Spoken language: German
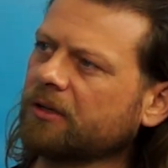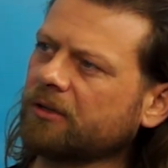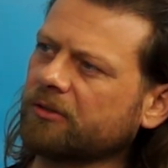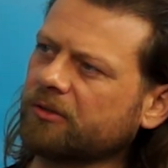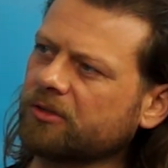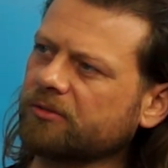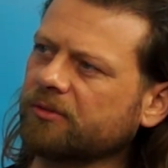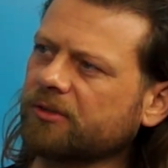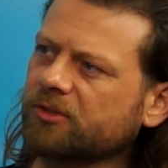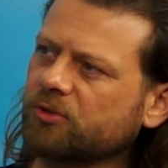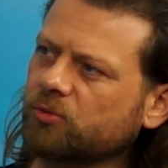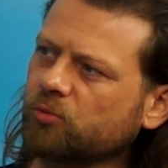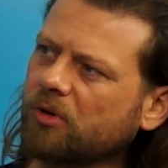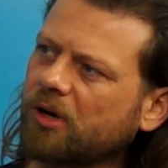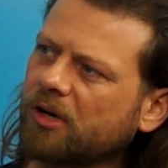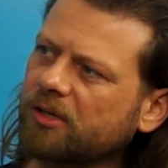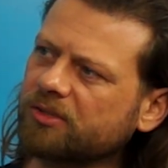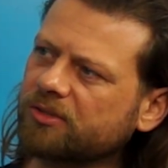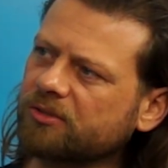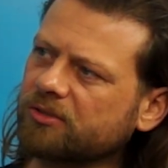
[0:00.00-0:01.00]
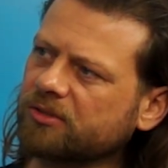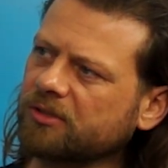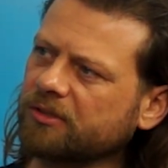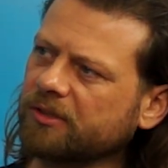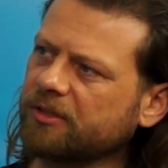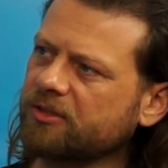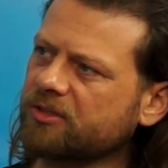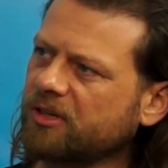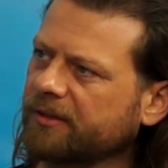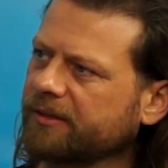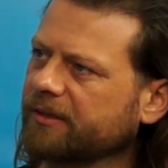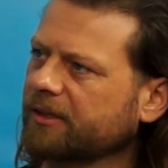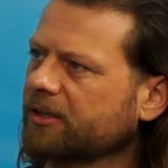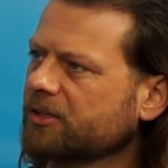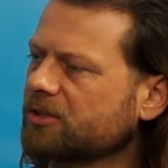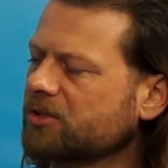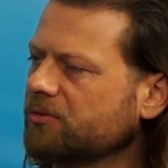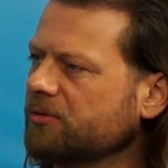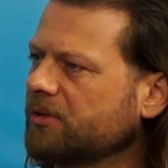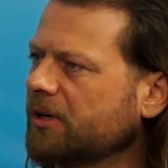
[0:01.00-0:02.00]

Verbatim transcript: Mhm. Das, was du hast, ist ja nichts anderes